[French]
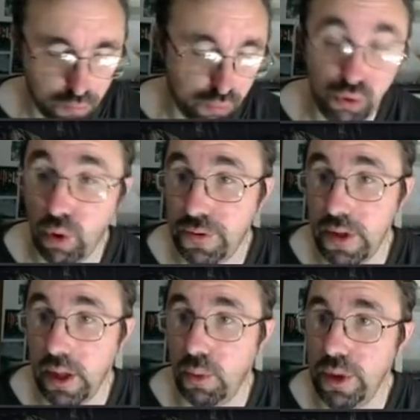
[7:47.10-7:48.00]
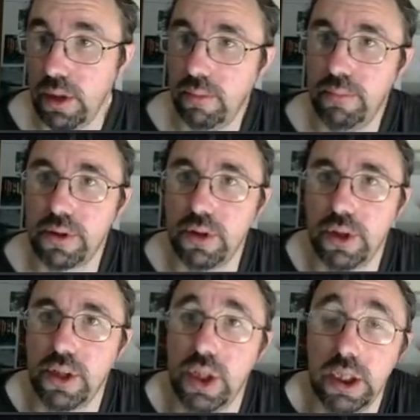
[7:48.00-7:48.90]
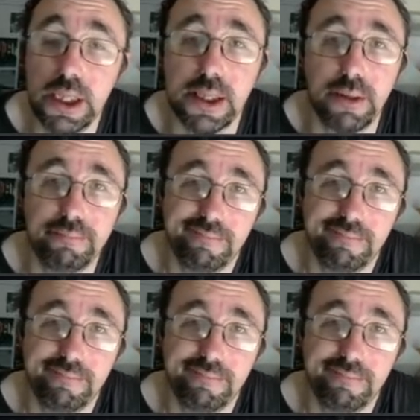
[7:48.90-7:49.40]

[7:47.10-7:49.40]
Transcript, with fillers: sur FDA, oui, parce que j'ai casse le disque.